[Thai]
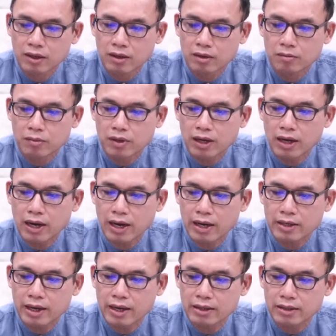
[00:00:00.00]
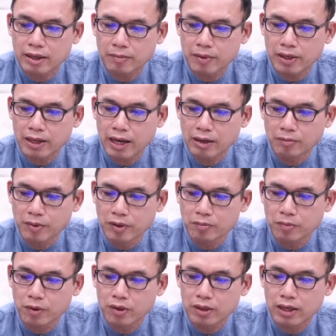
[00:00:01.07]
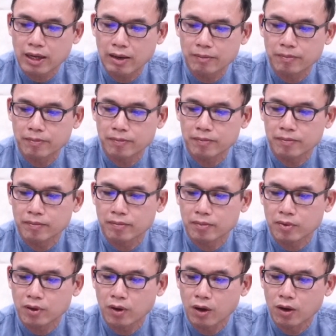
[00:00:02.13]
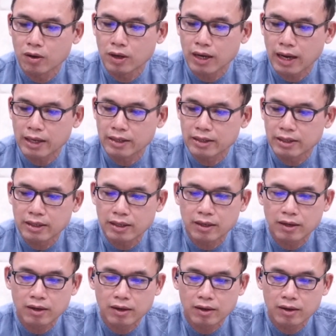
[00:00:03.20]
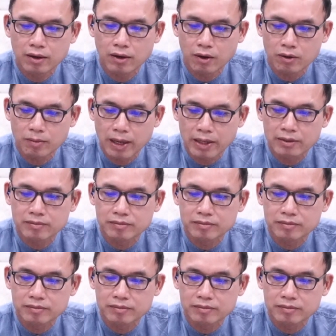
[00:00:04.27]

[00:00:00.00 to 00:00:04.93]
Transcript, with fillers: เพื่อให้ได้รับประทานพืชผลกับของอันดีของมัน